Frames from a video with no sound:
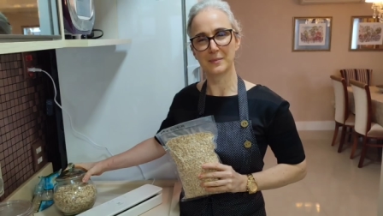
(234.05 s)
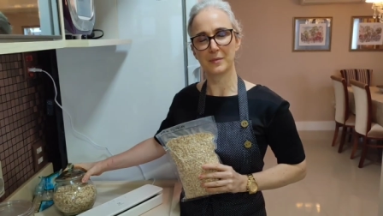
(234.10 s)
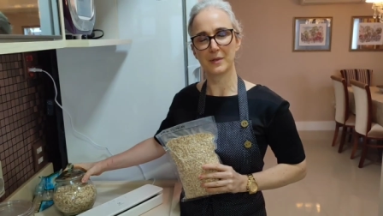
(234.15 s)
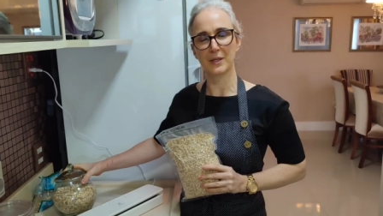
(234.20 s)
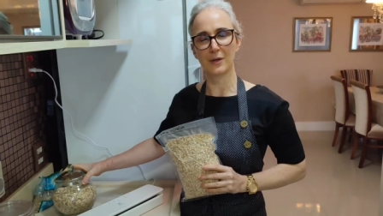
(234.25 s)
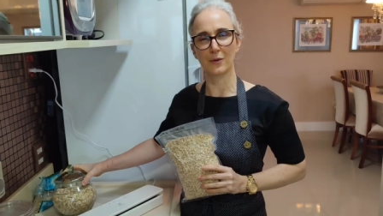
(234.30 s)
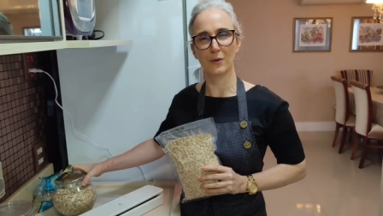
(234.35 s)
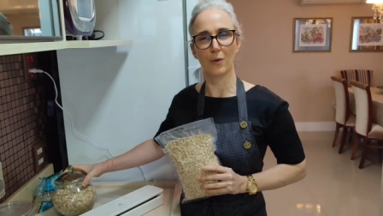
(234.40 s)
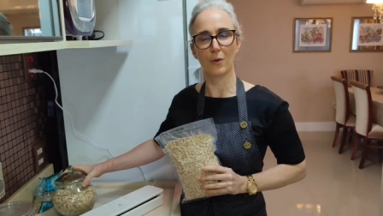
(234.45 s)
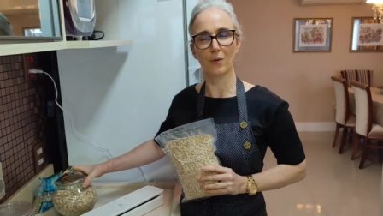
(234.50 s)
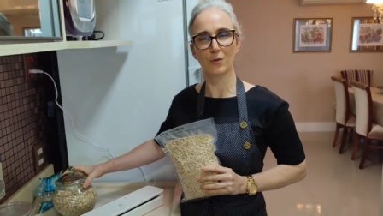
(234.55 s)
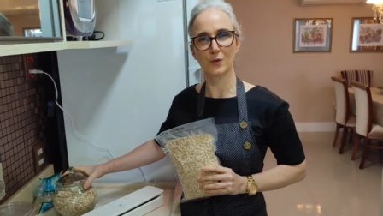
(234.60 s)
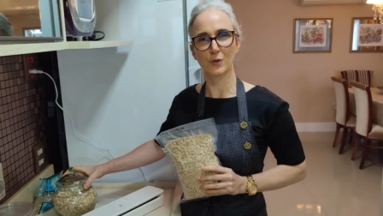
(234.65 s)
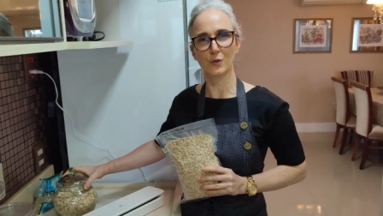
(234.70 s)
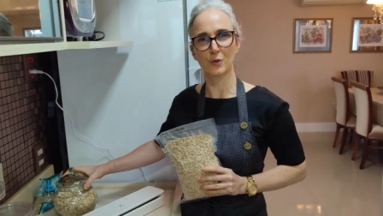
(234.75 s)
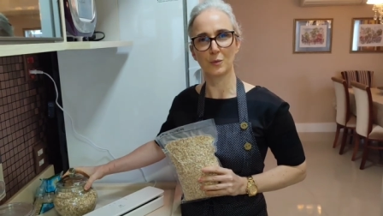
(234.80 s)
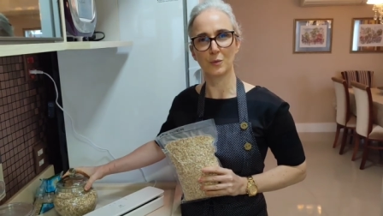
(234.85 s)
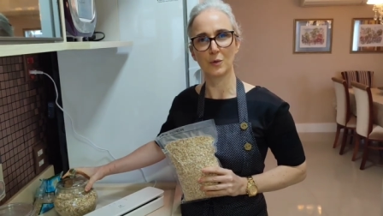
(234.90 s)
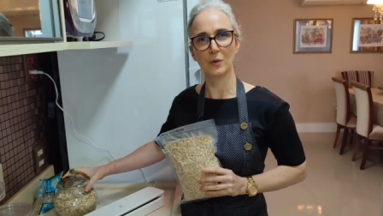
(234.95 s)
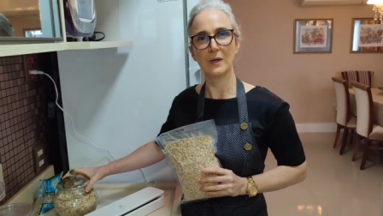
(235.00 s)
porque eu não
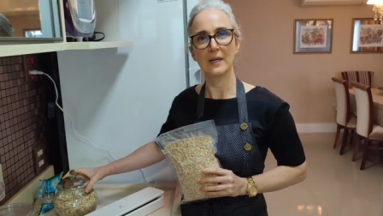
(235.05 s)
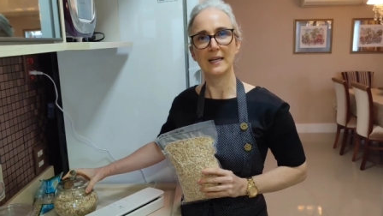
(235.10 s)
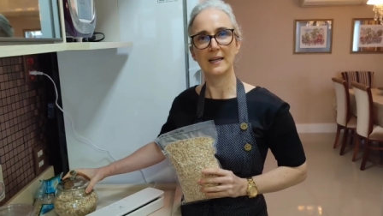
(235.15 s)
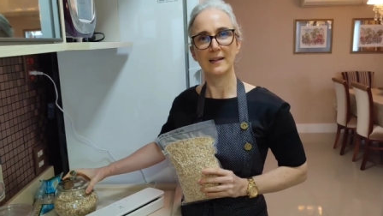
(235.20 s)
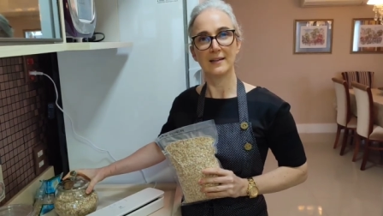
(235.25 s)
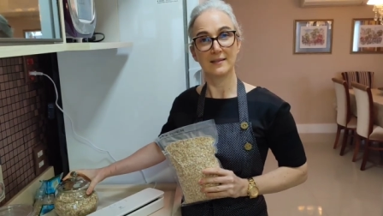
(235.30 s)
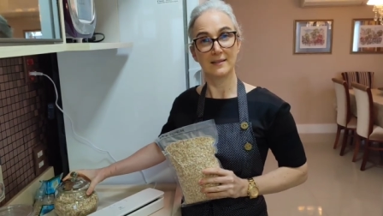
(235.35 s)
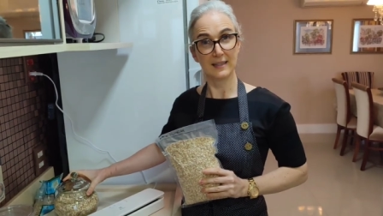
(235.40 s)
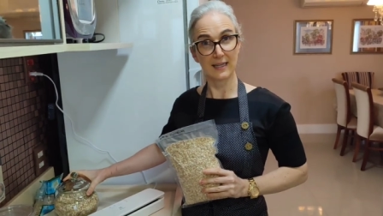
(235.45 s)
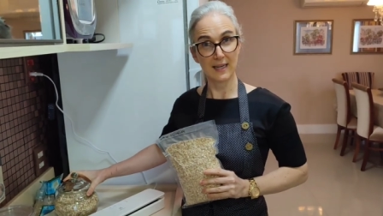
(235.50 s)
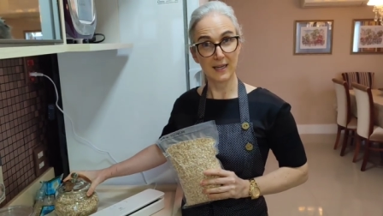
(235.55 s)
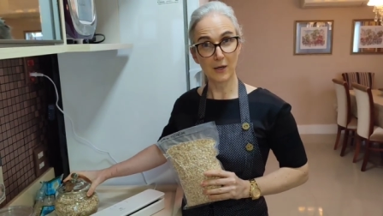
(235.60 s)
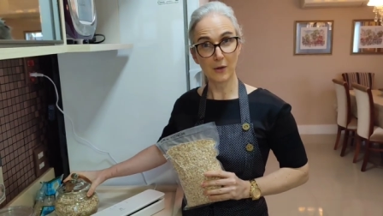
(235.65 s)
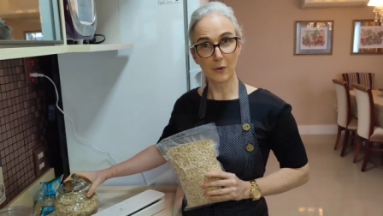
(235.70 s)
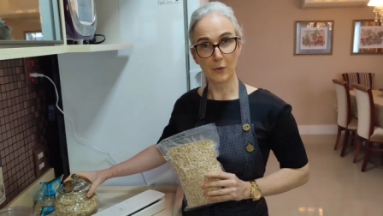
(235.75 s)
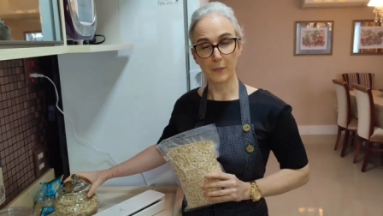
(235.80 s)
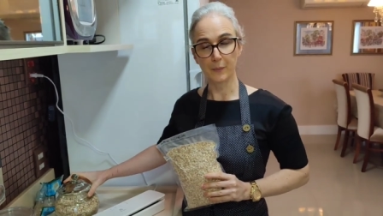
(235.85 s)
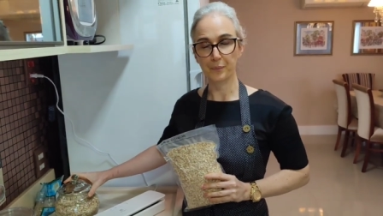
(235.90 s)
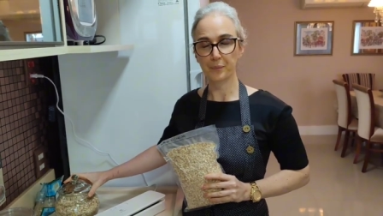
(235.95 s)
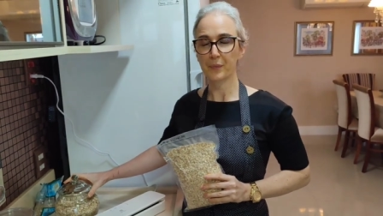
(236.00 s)
consumo
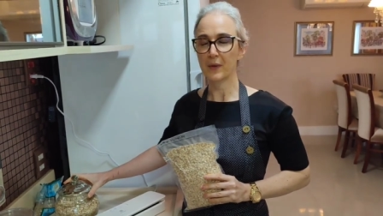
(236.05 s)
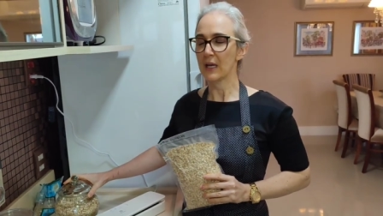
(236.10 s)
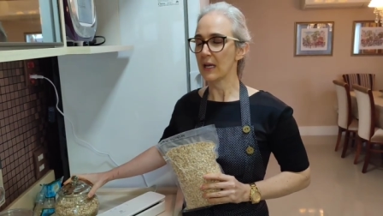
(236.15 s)
trigo.